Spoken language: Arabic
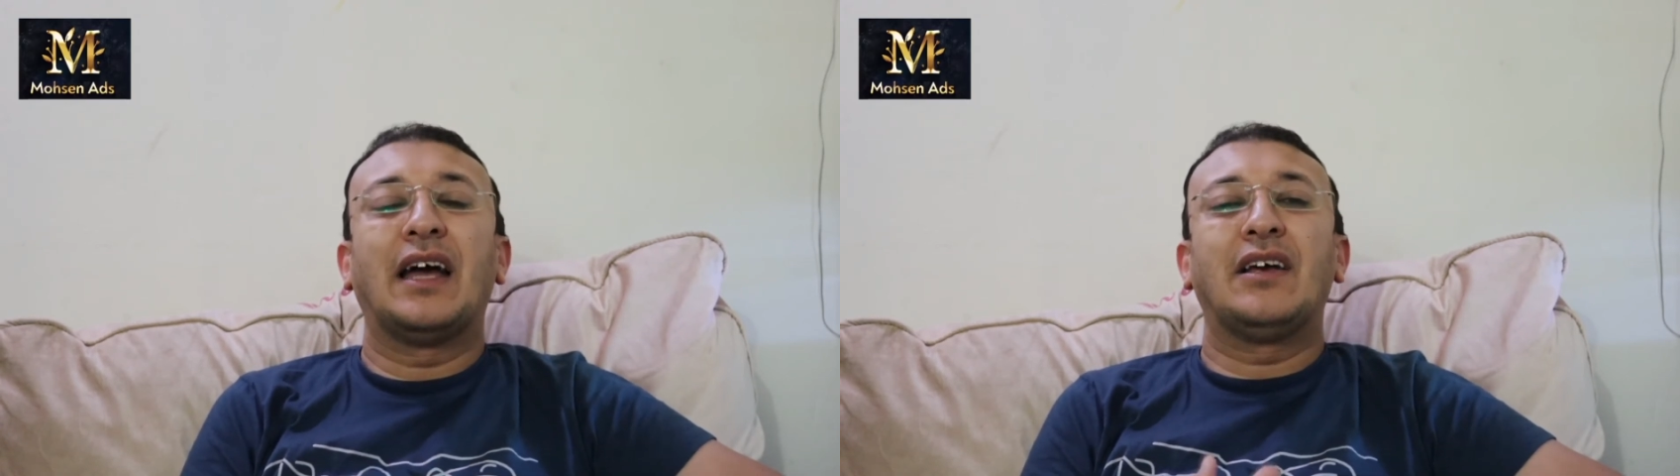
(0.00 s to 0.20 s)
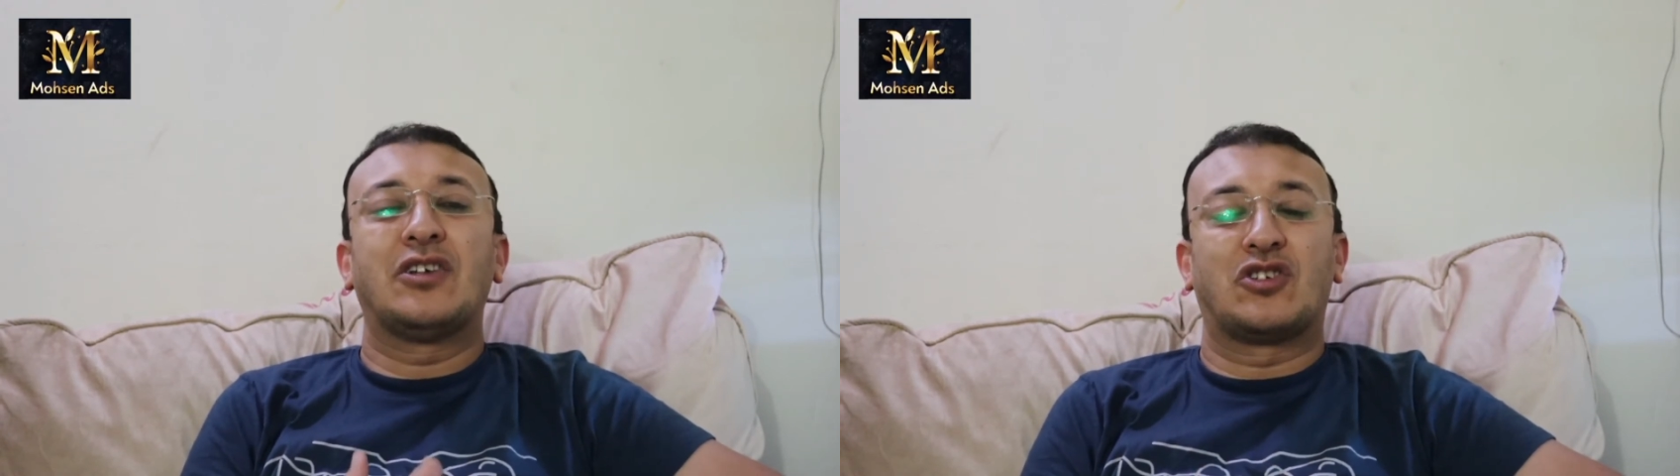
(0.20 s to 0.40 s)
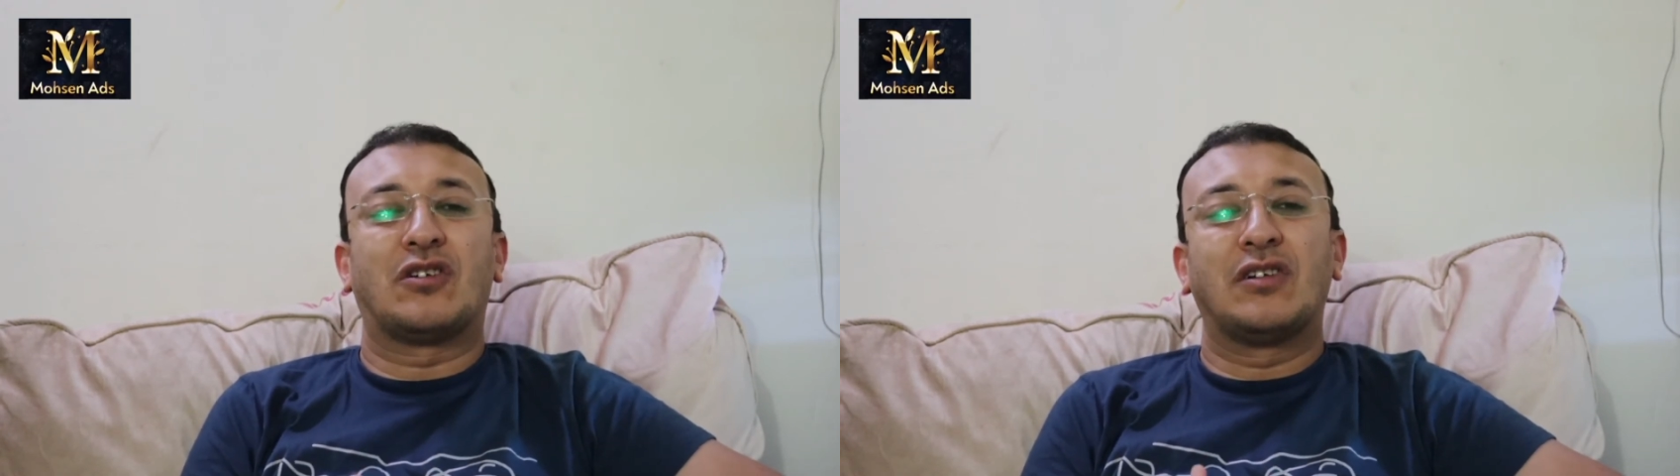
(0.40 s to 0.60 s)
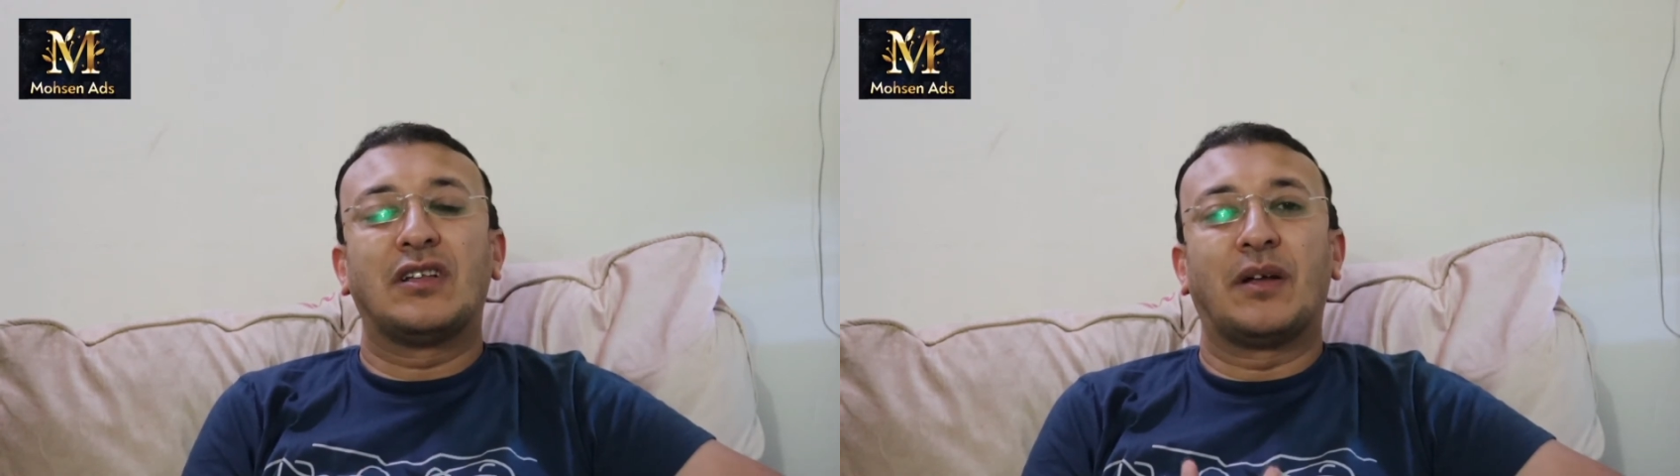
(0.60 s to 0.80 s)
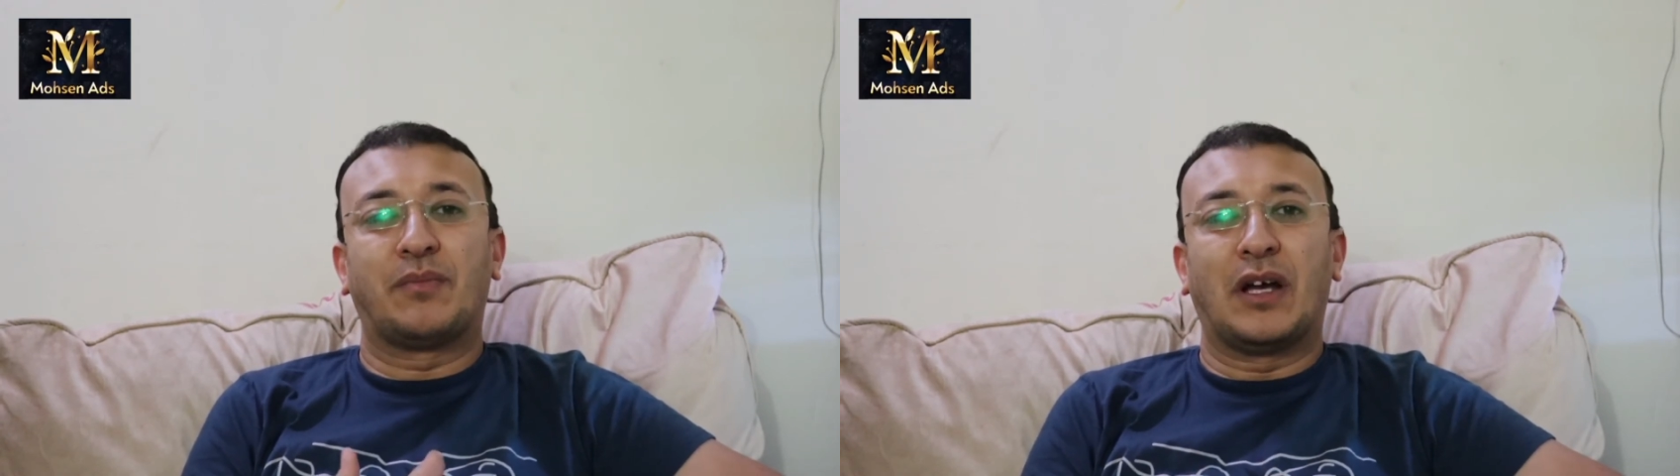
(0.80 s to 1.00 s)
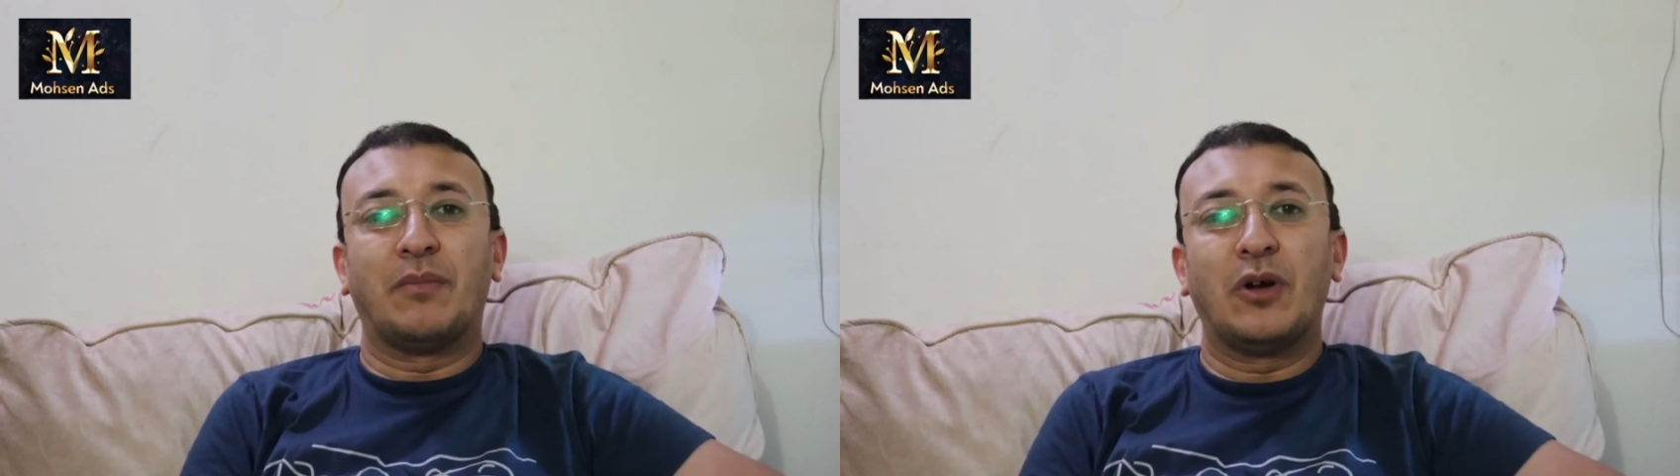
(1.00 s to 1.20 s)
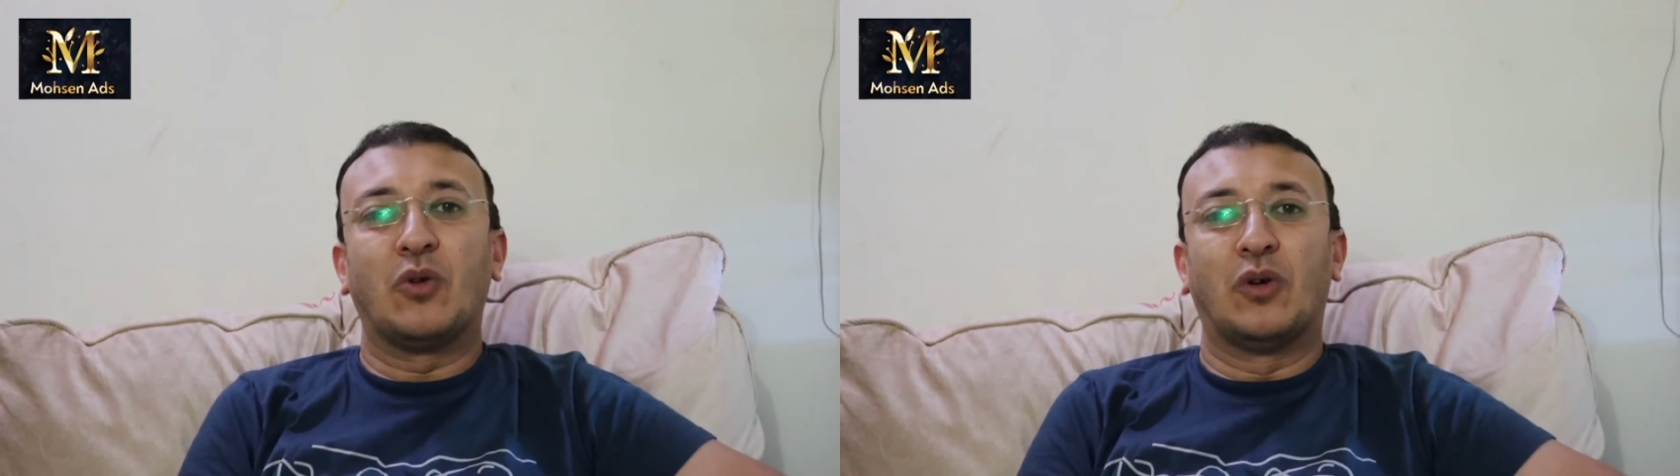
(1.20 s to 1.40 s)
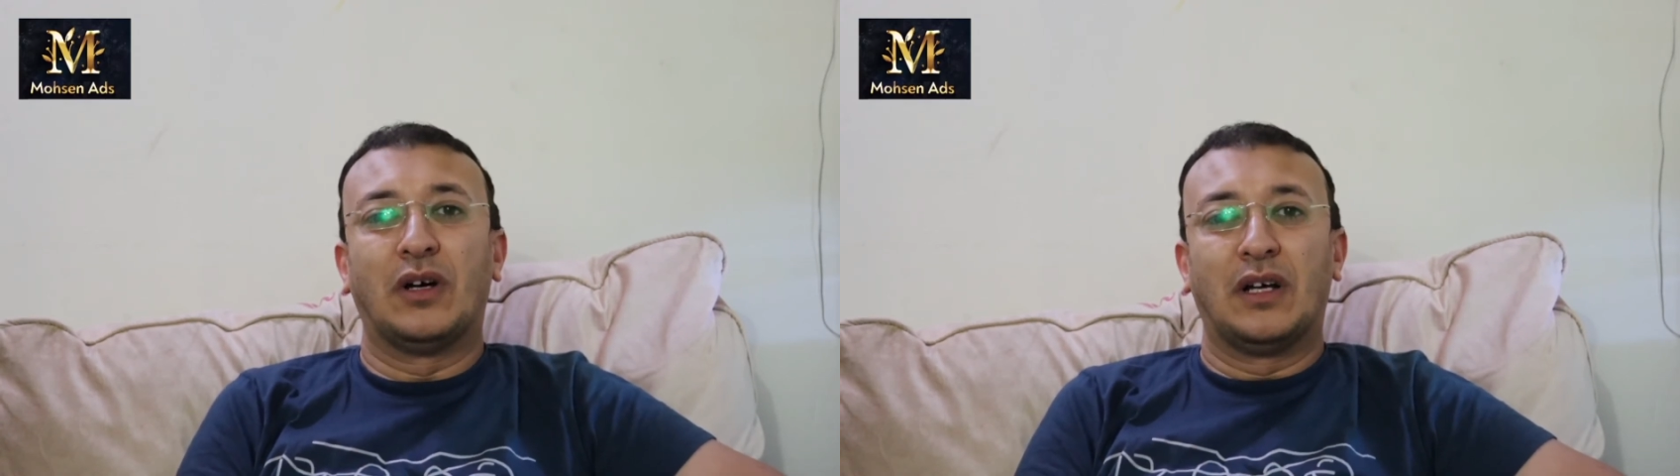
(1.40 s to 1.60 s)
اي شر انت
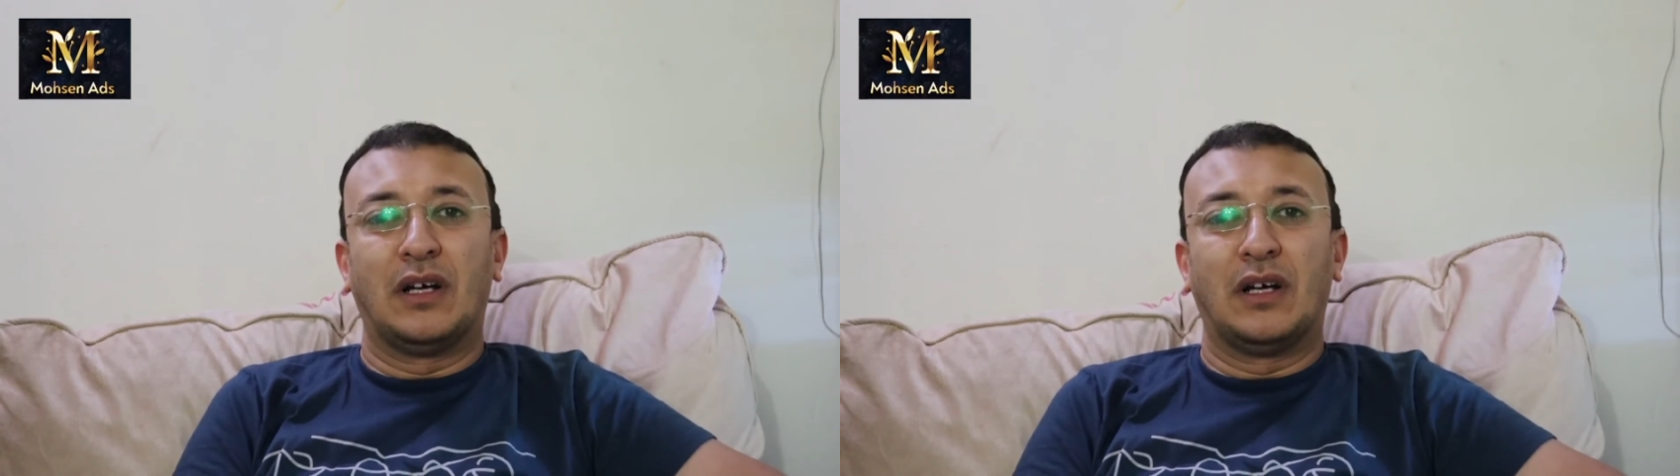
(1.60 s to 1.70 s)
بتعمله